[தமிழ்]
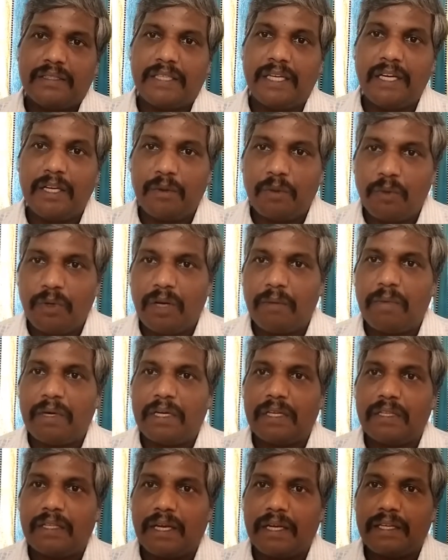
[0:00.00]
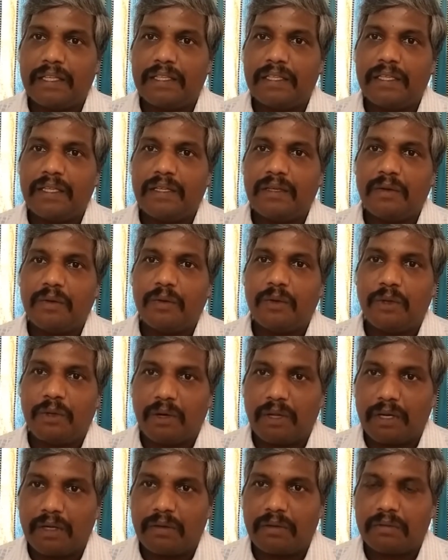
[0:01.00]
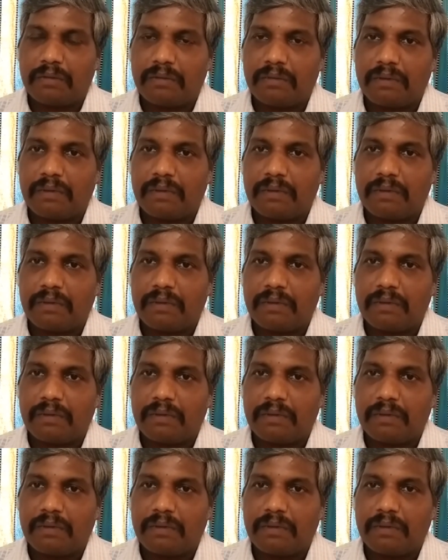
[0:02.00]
செல்லுக்குள்ள மட்டும்தான் இது உயிரோட இருக்கும்